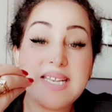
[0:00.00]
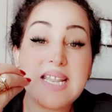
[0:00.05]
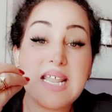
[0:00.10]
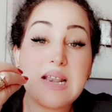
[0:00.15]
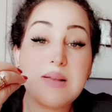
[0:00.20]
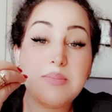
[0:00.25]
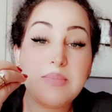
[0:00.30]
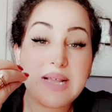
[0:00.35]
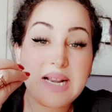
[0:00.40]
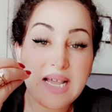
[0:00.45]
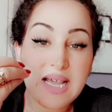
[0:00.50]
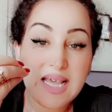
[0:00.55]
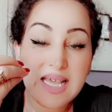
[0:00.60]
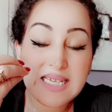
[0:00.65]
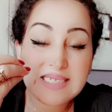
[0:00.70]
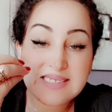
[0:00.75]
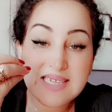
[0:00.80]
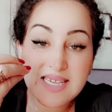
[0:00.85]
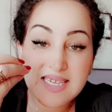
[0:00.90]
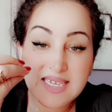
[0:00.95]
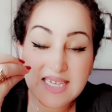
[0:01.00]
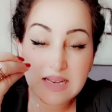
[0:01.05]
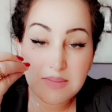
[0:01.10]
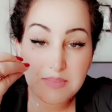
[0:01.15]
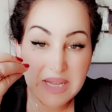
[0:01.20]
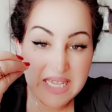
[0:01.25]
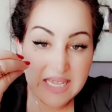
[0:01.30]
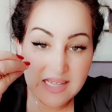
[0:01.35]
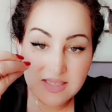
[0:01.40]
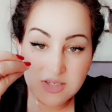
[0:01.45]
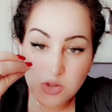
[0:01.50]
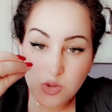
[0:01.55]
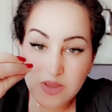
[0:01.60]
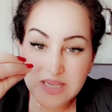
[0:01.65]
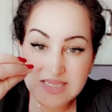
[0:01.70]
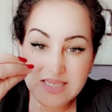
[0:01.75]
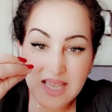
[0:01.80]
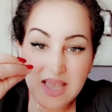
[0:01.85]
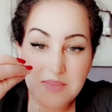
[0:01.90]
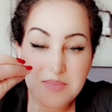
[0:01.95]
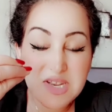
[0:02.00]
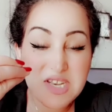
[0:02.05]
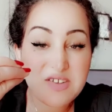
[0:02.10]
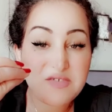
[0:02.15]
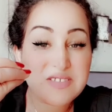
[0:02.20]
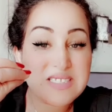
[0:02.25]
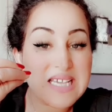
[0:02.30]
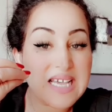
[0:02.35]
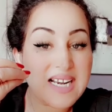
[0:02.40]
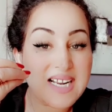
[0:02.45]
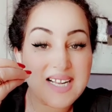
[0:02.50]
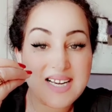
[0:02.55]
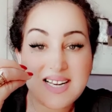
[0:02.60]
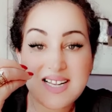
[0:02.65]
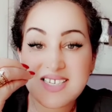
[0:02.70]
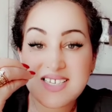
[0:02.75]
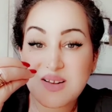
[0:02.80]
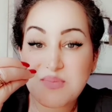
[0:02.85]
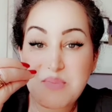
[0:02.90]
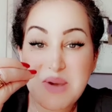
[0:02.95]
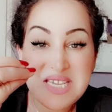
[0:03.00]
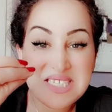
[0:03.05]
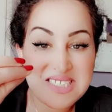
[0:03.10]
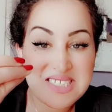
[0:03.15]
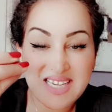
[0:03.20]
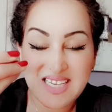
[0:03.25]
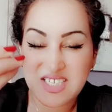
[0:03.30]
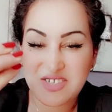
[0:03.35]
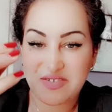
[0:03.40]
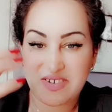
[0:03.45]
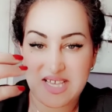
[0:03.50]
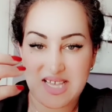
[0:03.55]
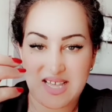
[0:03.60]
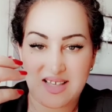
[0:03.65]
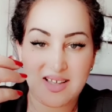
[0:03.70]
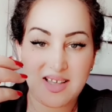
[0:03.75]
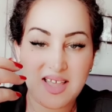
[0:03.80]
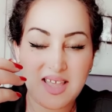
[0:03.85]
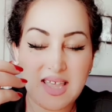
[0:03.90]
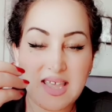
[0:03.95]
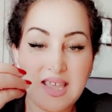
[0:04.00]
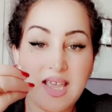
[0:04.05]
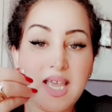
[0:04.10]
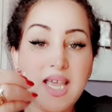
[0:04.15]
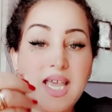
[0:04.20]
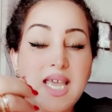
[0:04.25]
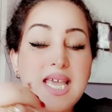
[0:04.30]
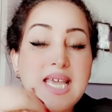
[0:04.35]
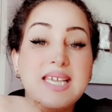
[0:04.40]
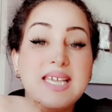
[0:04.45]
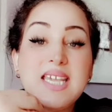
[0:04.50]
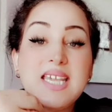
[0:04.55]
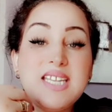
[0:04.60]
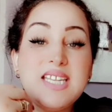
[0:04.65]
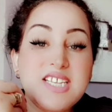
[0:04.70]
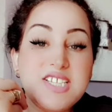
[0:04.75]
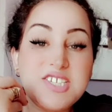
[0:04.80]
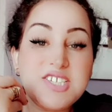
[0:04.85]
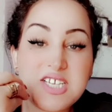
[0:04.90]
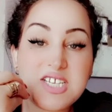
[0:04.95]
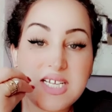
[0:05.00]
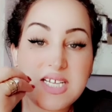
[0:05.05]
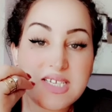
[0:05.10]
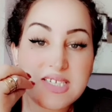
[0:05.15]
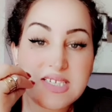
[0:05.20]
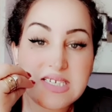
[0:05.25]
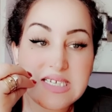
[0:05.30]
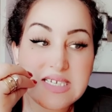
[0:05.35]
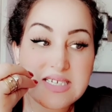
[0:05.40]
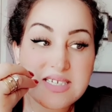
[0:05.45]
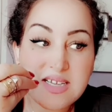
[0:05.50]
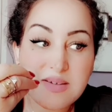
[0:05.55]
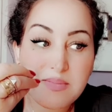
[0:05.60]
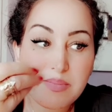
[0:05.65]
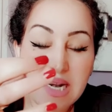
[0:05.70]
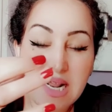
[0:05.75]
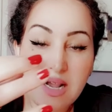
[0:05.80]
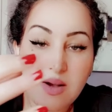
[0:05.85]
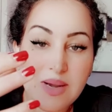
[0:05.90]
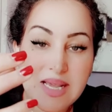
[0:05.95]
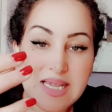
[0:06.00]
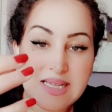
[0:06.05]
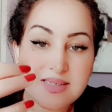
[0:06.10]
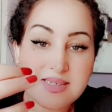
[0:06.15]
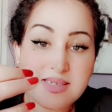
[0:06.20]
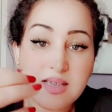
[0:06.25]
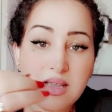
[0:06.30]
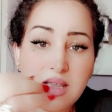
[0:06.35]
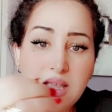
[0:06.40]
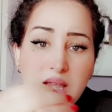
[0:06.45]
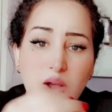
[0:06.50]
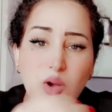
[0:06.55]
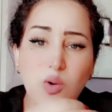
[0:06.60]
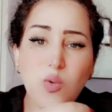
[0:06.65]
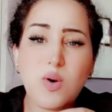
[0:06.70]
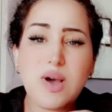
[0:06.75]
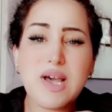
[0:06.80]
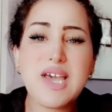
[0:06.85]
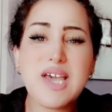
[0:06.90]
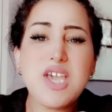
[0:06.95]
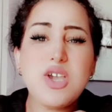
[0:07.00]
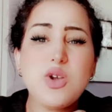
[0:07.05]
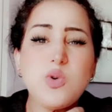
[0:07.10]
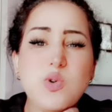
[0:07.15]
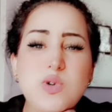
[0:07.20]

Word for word: المراه حتى هي لما كانت واثقه من نفسها راه الراجل ما يثيقش فيها كاينين شي شي شي مراوات واخا يكون